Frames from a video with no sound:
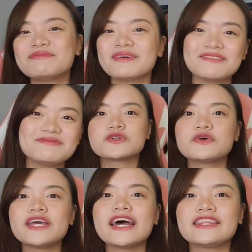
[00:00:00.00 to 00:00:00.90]
diba? So,
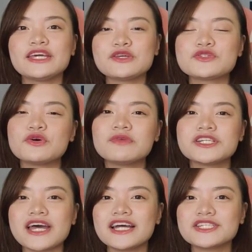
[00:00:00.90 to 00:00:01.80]
yeah, thank you so
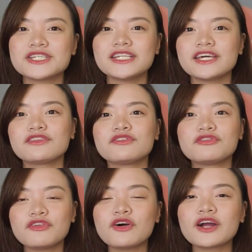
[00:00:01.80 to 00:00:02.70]
much, Anjanette,
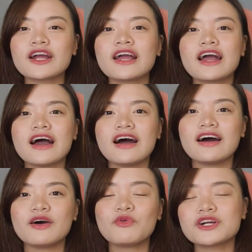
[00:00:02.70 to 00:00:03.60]
for
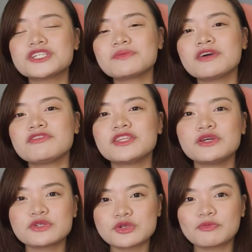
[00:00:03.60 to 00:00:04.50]
uh, watching my
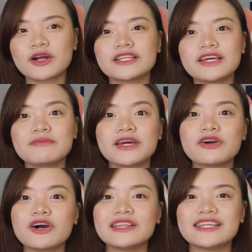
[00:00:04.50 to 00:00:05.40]
video, supporting my
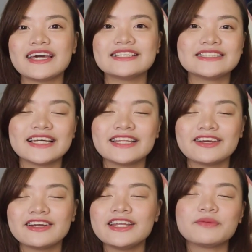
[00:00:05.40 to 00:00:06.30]
contents, and
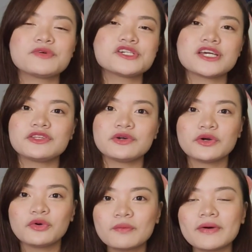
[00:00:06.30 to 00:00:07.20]
I really appreciate you.
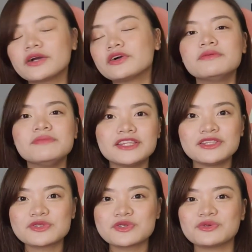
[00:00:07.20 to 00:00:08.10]
I hope I could meet
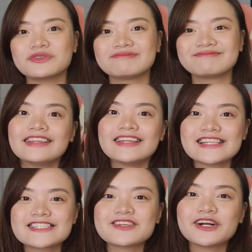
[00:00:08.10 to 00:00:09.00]
you soon.
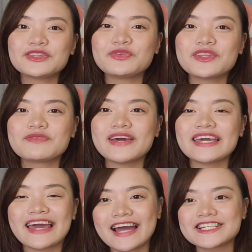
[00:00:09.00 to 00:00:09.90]
Let's start with
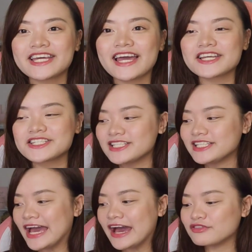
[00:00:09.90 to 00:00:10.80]
my cash. I
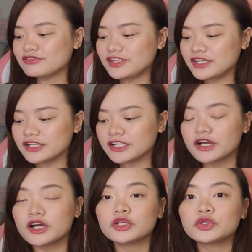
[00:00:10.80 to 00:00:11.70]
actually have here
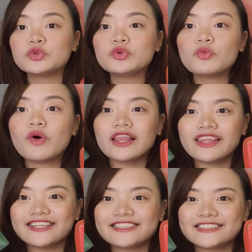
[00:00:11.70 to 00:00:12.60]
two
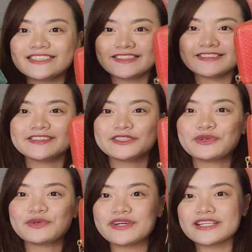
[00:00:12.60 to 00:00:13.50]
wallets.
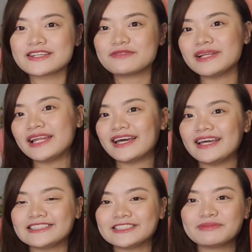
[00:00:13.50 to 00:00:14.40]
So, isang
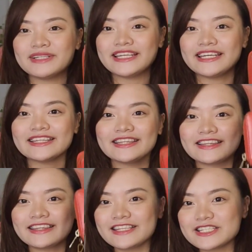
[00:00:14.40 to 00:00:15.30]
malaki, isang maliit.
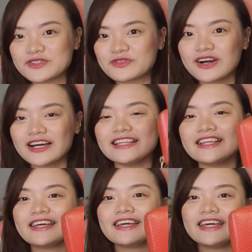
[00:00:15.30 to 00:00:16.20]
This one
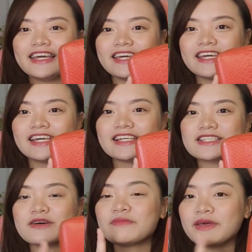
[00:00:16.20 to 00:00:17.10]

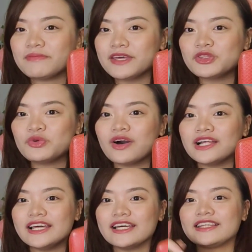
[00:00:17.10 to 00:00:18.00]
is my main
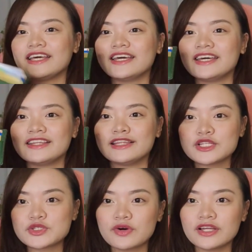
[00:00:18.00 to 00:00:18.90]
wallet and
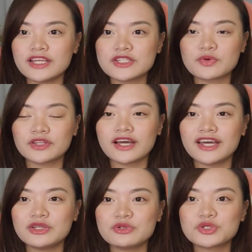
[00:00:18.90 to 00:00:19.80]
this one is what I
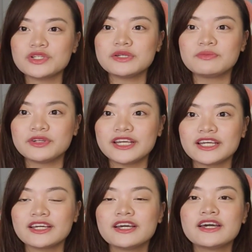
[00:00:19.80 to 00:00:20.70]
usually bring